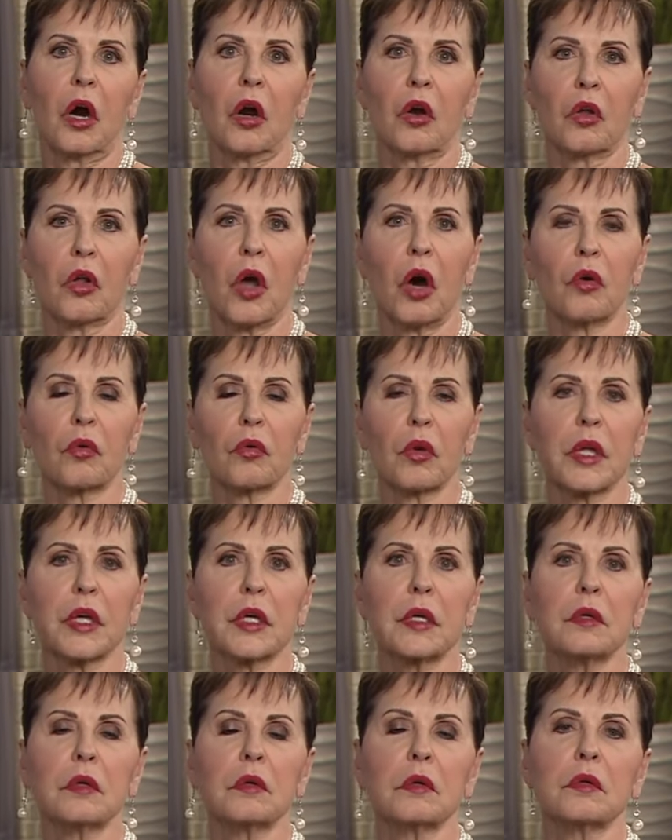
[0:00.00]
yang
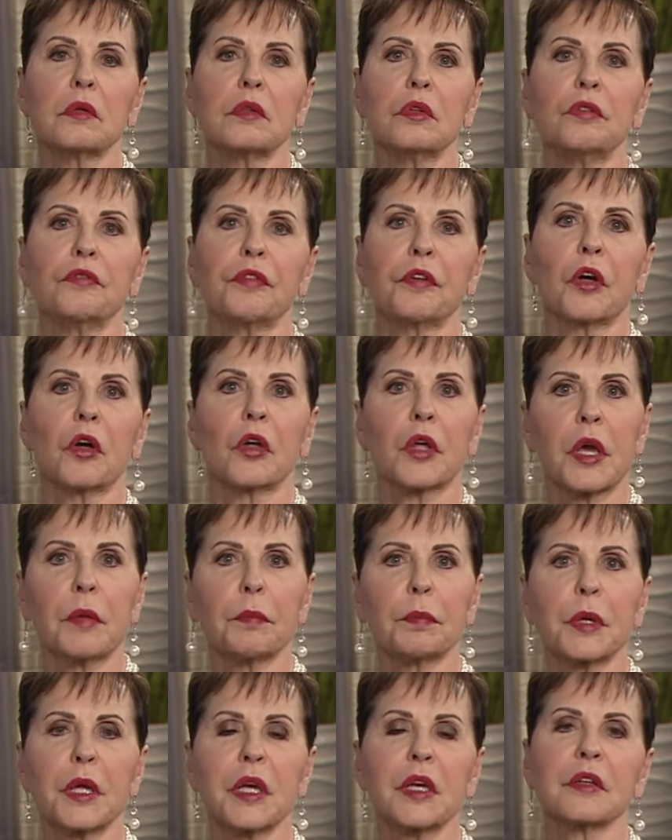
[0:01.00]
kesepian, merasa
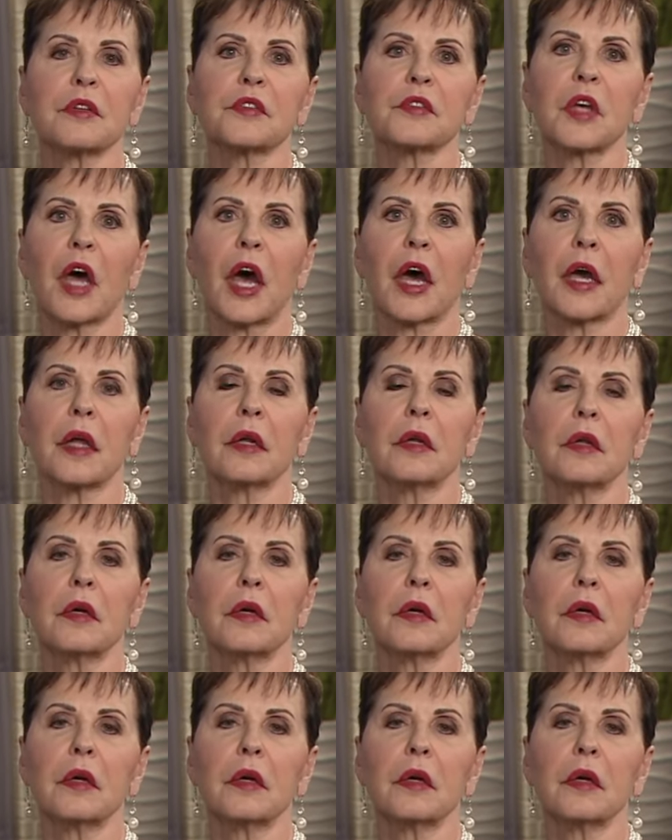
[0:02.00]
diri kosong.